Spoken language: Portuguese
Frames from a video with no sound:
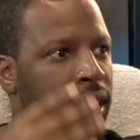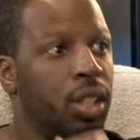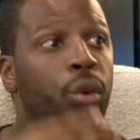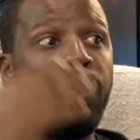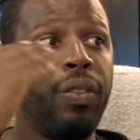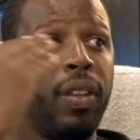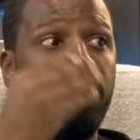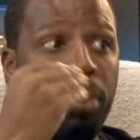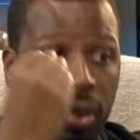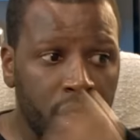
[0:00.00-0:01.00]
E eu vivi
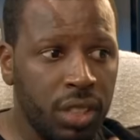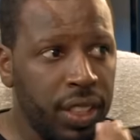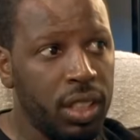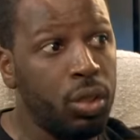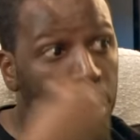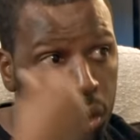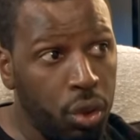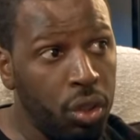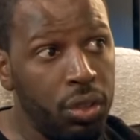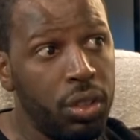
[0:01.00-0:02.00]
muitas vezes nos
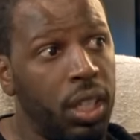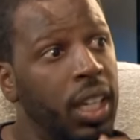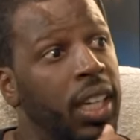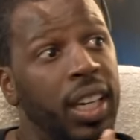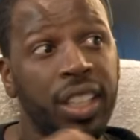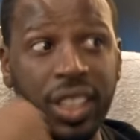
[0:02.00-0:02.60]
sonhos as